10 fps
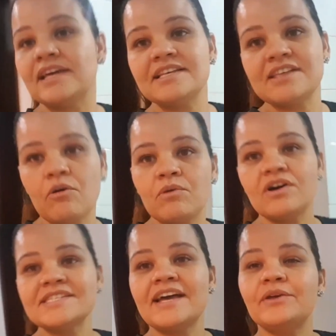eles
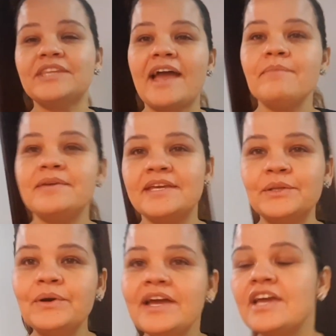almoçam, eu
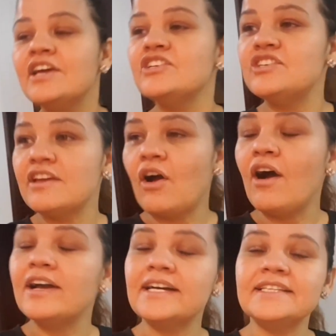termino de
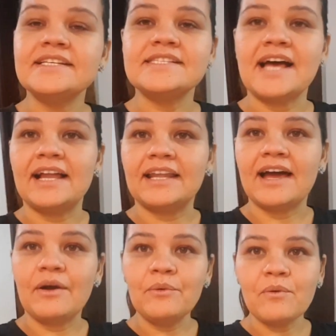organizar
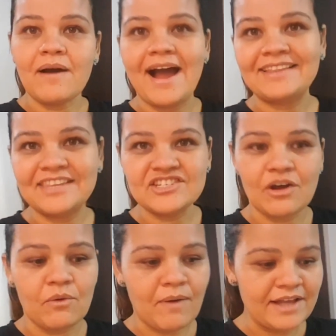lá o quarto,
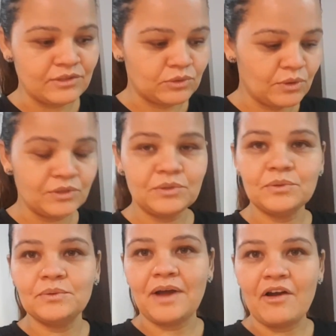deixar o quarto
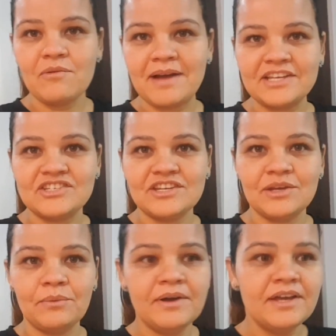todo
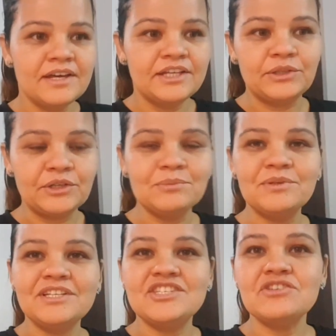arrumadinho e todo
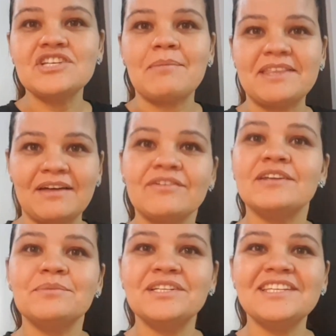bonitinho já, mas tá
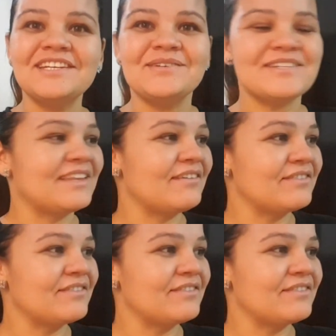ficando bonitinho, gente, tá